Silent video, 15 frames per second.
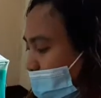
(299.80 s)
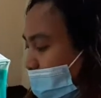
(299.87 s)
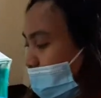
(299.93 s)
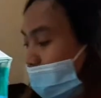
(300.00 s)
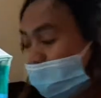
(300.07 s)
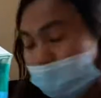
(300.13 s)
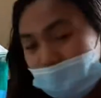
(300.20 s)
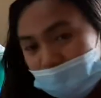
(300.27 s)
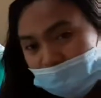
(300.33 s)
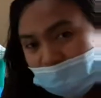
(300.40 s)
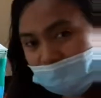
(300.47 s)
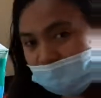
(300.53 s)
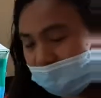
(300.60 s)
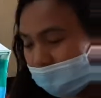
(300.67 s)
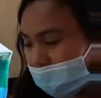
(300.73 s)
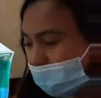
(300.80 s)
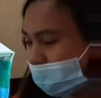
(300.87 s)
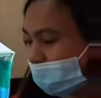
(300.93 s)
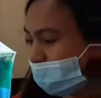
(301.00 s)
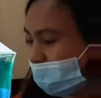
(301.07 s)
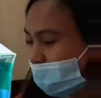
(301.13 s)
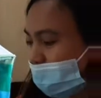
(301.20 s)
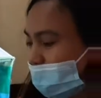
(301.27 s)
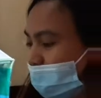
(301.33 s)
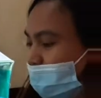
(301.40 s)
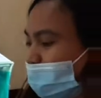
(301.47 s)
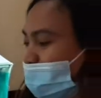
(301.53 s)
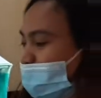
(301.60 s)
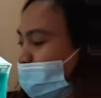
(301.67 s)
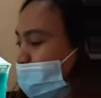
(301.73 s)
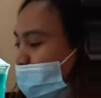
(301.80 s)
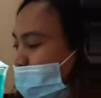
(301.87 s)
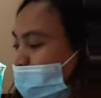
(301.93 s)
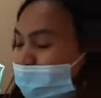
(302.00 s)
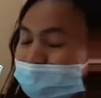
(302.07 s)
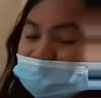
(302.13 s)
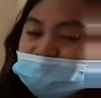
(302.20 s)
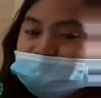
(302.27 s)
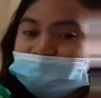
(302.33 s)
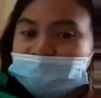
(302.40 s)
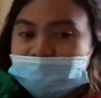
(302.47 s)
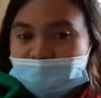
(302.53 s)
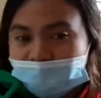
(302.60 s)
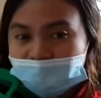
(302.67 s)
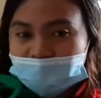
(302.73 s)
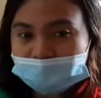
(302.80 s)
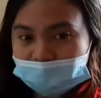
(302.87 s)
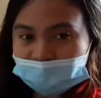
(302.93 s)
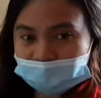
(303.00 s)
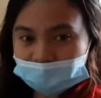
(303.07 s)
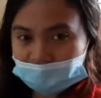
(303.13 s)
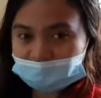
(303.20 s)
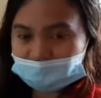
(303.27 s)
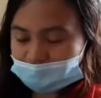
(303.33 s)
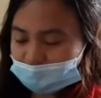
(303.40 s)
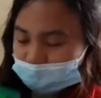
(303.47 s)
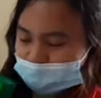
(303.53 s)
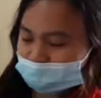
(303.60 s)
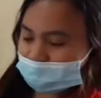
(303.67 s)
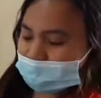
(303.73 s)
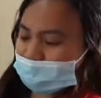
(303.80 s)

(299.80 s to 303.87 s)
Lagay po natin sa ating mm, envelope.